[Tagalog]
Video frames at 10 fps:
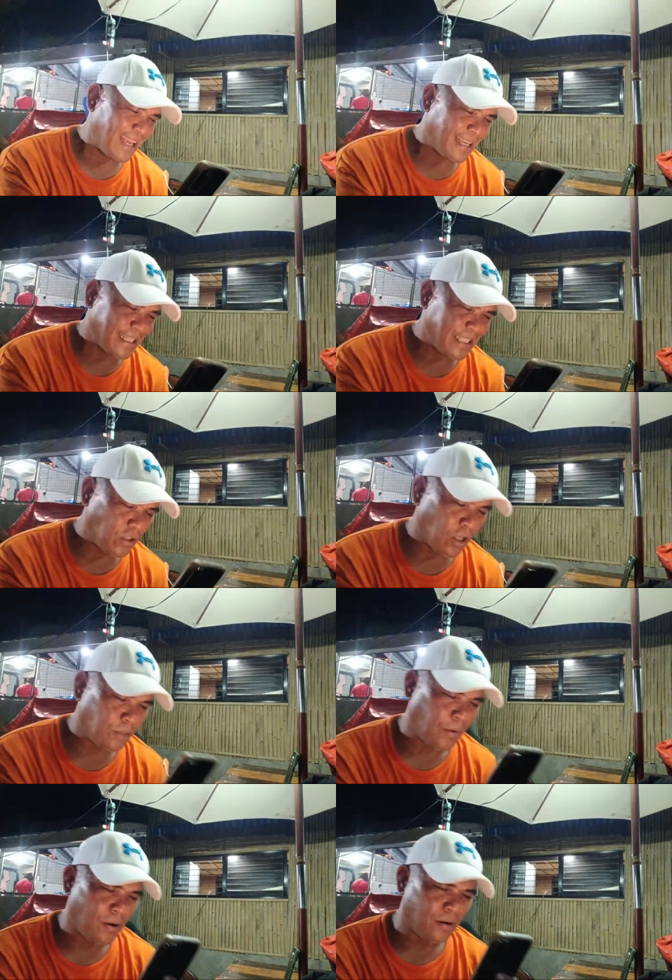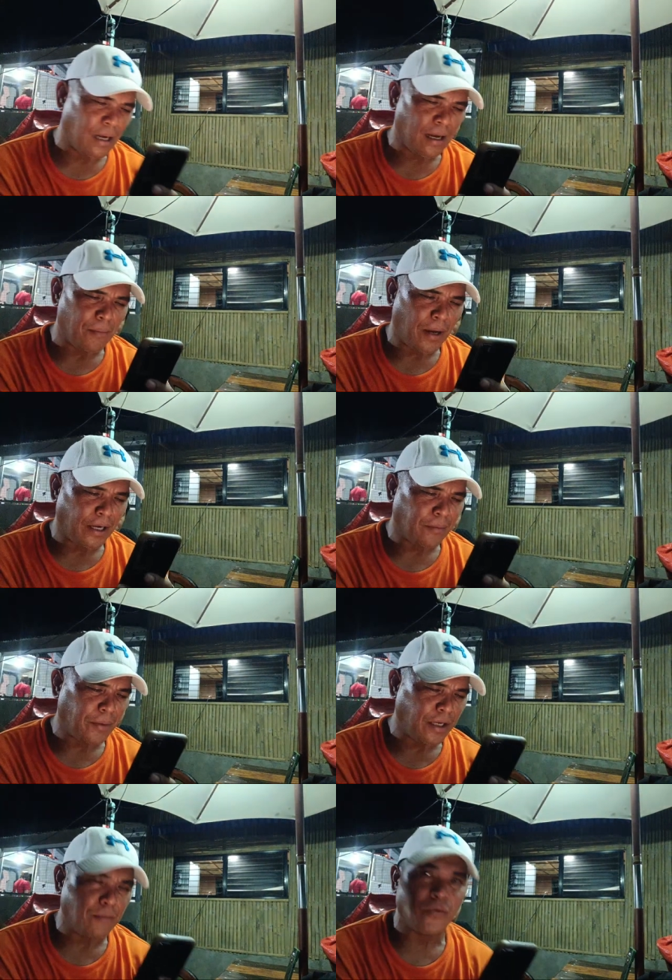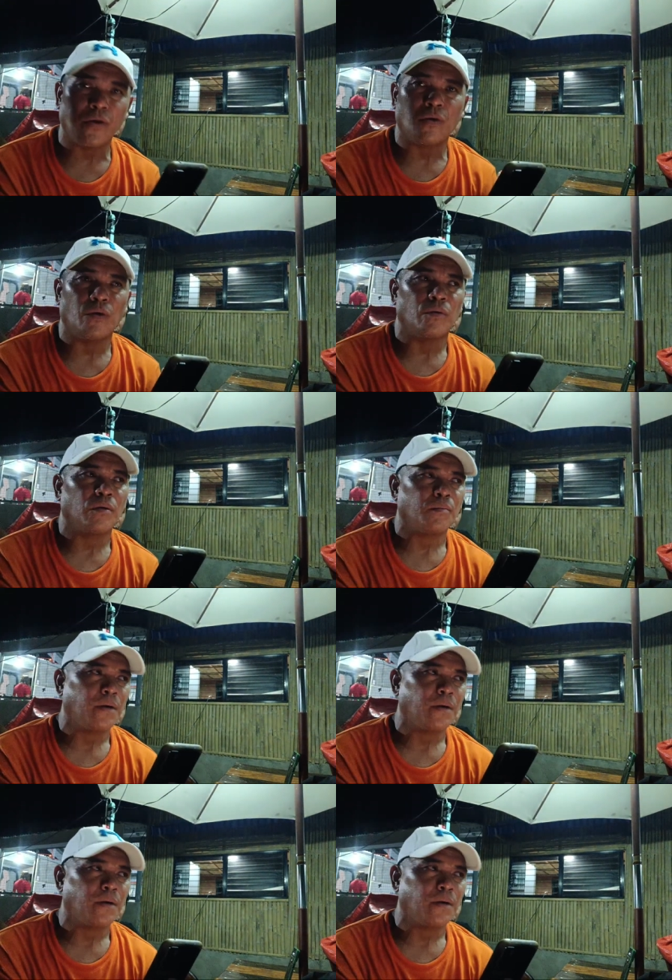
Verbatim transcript: Shout out po, ah, Maring Bini Moyko.